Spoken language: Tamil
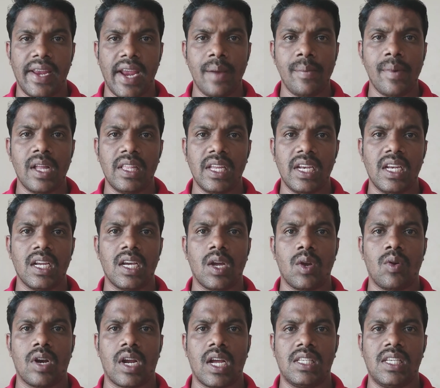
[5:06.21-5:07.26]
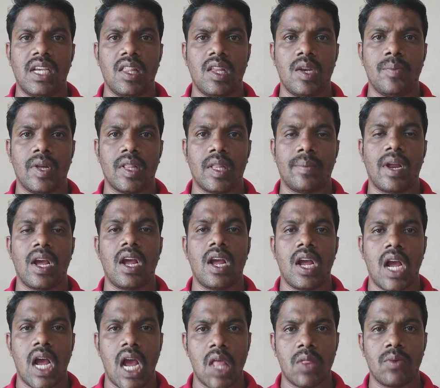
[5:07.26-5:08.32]
ஏமாத்திட்டு இருக்கிற ஒரு கட்சி எதுன்னு பார்த்தோம்னா
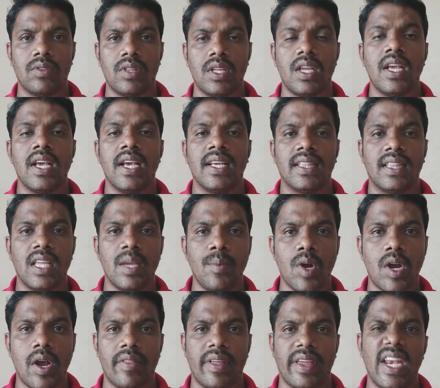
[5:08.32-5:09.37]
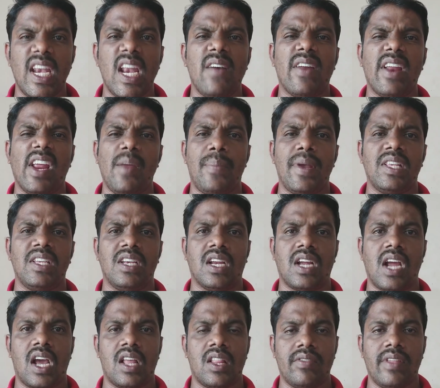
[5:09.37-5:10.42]
அது வந்து திமுக தான் இன்ன வரைக்கும் பேசிகிட்டு
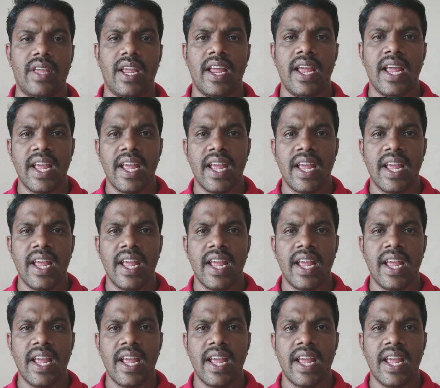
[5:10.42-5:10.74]
இருக்காங்க அதாவது